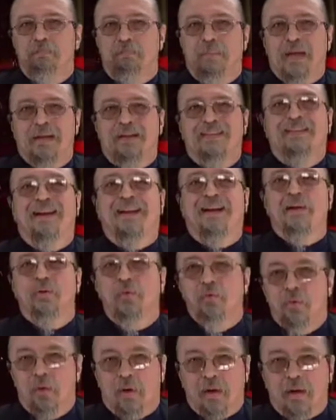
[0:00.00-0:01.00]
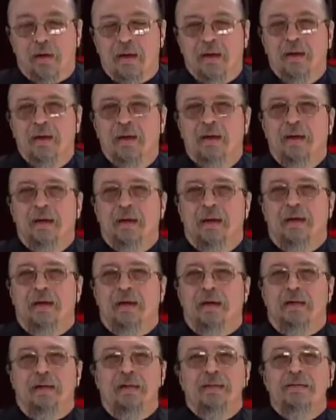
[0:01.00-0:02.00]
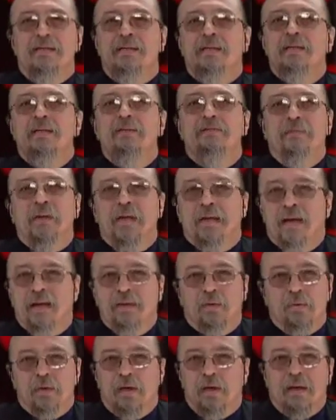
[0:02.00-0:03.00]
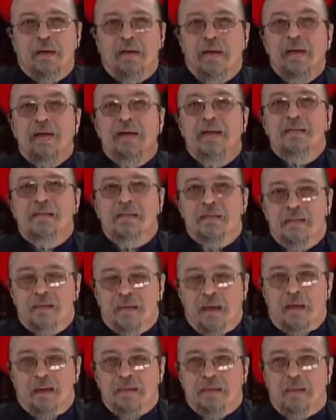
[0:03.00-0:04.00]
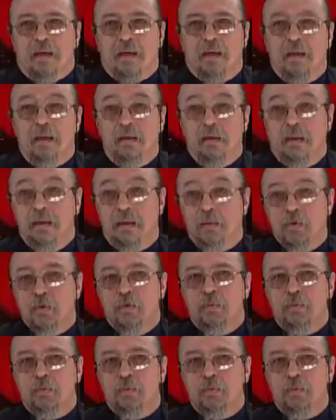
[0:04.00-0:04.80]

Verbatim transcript: per tradurre eh, il significato del, dell'esistenza. E intendiamoci